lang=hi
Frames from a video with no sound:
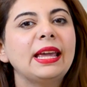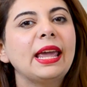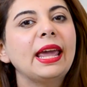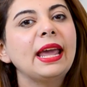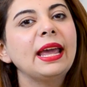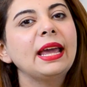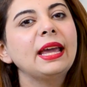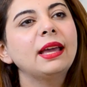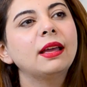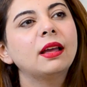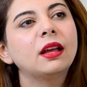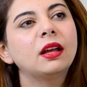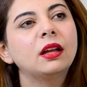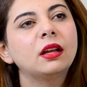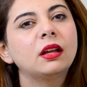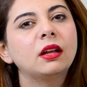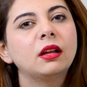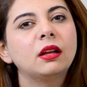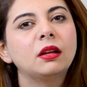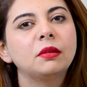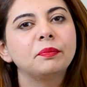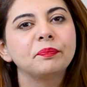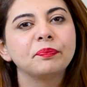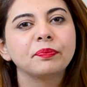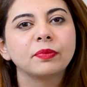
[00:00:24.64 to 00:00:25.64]
ये
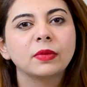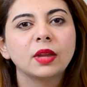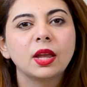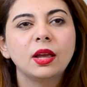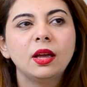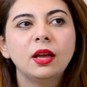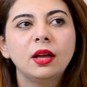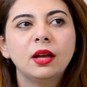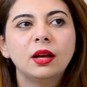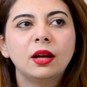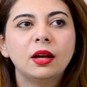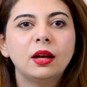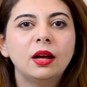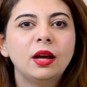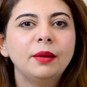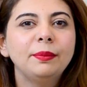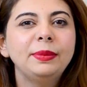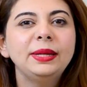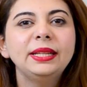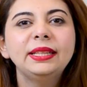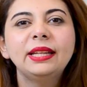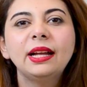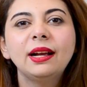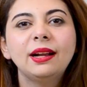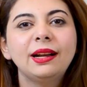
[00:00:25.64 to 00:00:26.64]
uh,
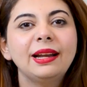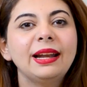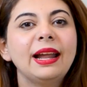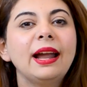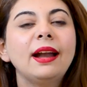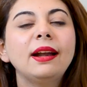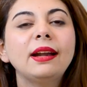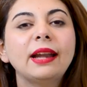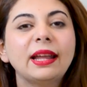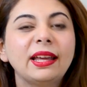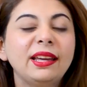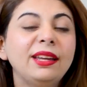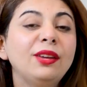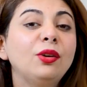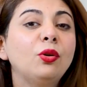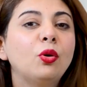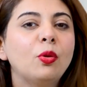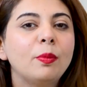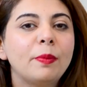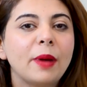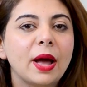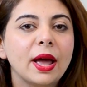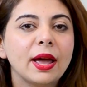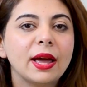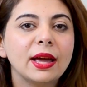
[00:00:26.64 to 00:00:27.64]
अभी तक क्लियर नहीं
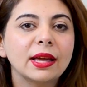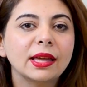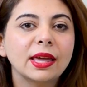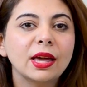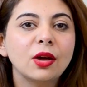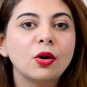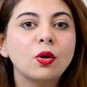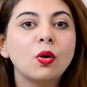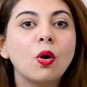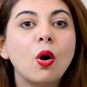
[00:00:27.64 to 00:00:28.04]
हो पाया कि